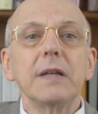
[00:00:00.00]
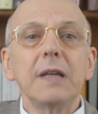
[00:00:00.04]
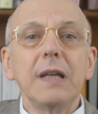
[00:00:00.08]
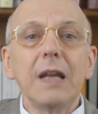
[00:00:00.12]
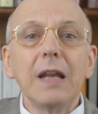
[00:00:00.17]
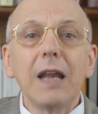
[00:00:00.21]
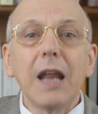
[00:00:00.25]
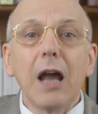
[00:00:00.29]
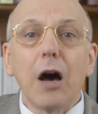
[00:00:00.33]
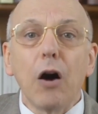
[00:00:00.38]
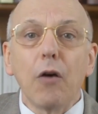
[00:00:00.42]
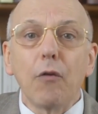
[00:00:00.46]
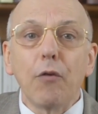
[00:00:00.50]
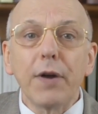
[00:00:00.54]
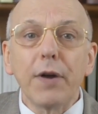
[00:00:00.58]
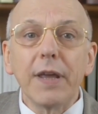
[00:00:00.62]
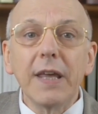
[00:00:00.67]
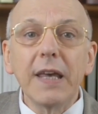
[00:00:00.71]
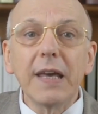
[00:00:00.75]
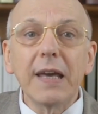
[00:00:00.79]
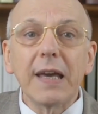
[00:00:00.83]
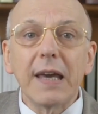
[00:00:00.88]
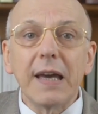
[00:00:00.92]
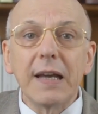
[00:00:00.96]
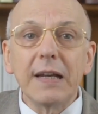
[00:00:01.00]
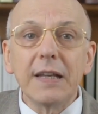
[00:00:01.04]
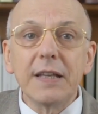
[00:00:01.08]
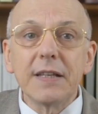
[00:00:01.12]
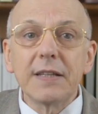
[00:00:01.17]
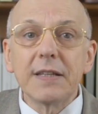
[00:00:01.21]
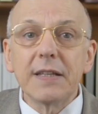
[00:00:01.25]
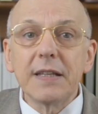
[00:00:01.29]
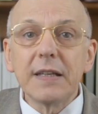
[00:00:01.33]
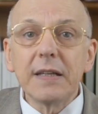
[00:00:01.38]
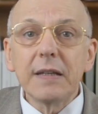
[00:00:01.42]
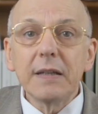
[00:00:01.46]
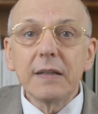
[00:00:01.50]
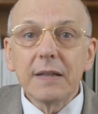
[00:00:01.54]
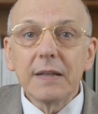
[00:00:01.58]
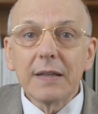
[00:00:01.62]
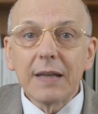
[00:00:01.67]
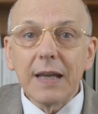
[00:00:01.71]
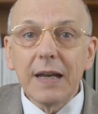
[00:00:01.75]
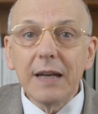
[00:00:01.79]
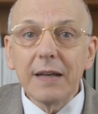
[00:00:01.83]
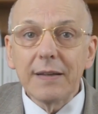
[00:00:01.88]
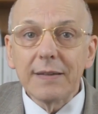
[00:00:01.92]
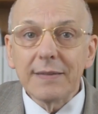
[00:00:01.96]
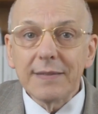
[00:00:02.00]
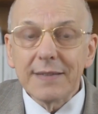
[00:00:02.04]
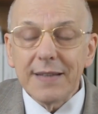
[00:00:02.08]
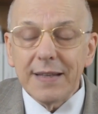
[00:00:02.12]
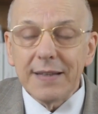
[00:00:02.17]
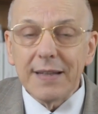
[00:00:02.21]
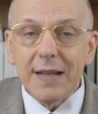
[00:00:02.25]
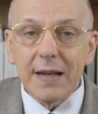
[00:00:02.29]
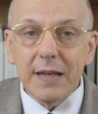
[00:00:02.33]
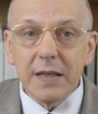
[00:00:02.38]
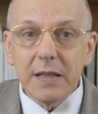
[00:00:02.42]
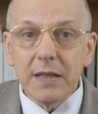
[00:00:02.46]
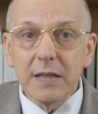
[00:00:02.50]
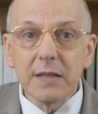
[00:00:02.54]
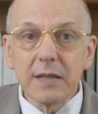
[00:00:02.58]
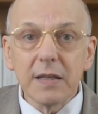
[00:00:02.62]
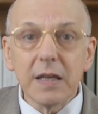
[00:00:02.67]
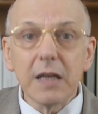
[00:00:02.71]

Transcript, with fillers: Il l'a envoyé réaliser quelques analyses.